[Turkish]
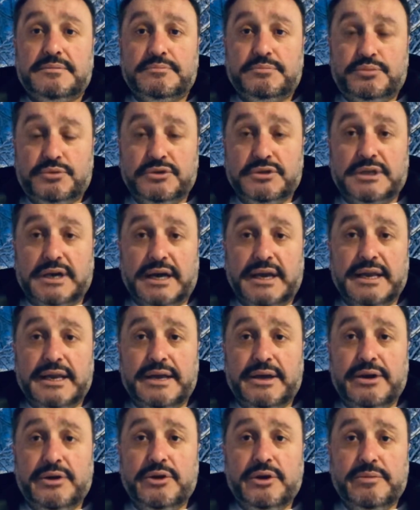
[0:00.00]
Burada
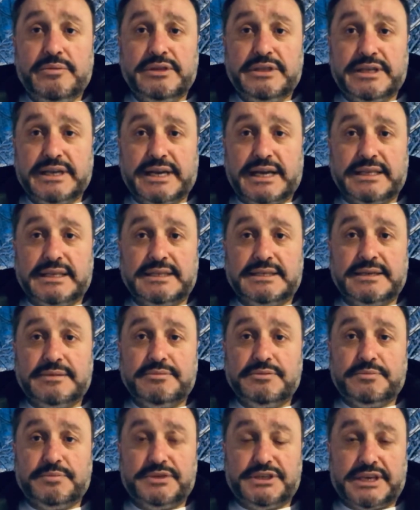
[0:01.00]
en önemli dikkat
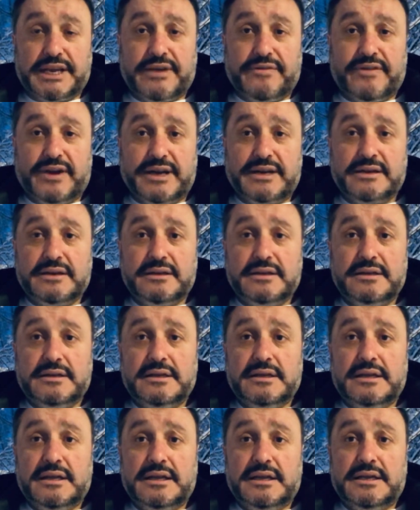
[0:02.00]
edeceğimiz bir şey var.
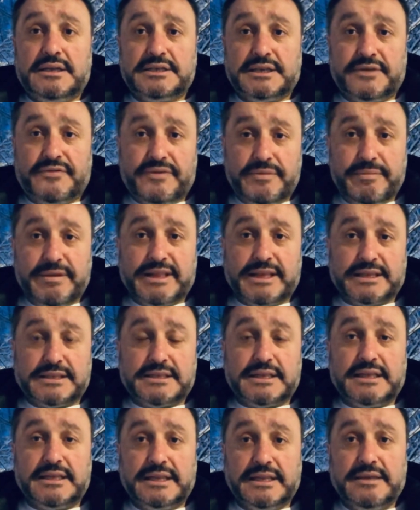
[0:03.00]
Şimdi film
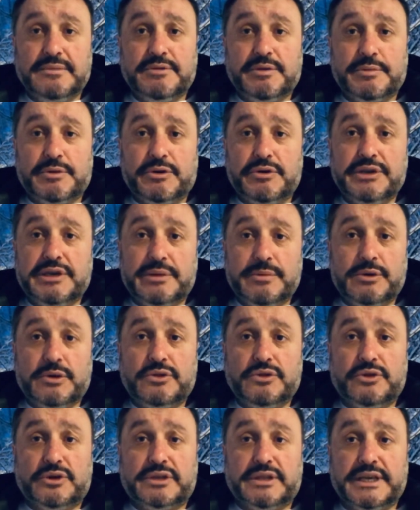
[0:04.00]
medyasında dediğim gibi o
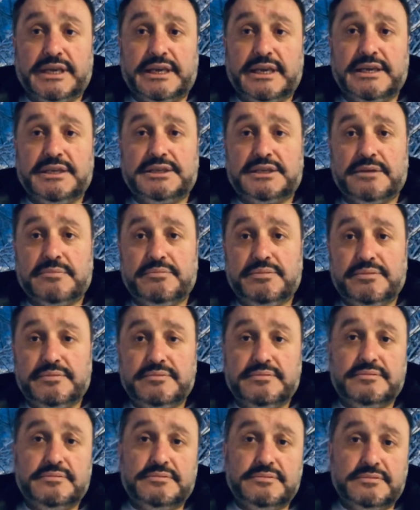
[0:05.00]
2014'teki işte
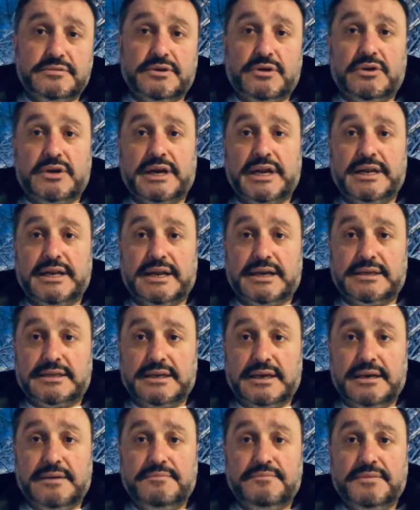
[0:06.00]

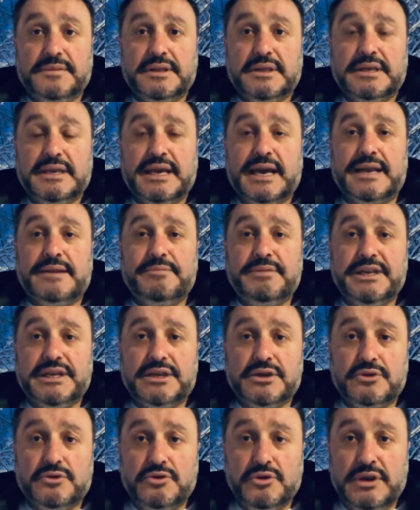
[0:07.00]
olaylarda yani bir
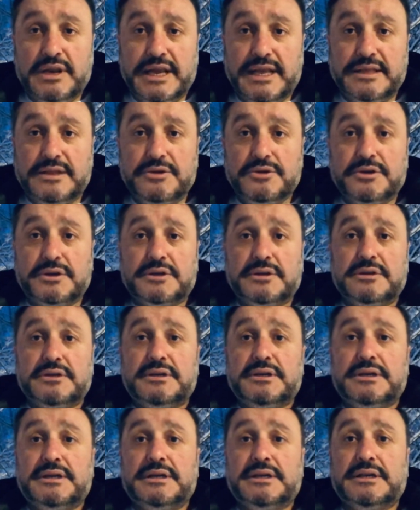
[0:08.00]
iki güllen diyor
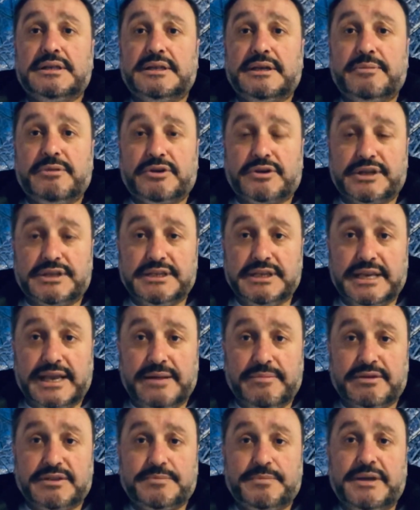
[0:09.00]
e, demokrasi
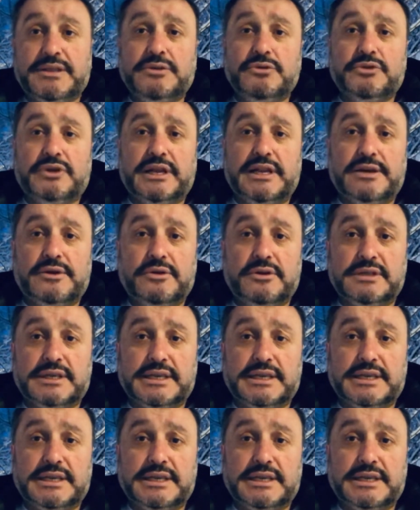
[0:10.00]
gelmez. Batı ülkeleri oldu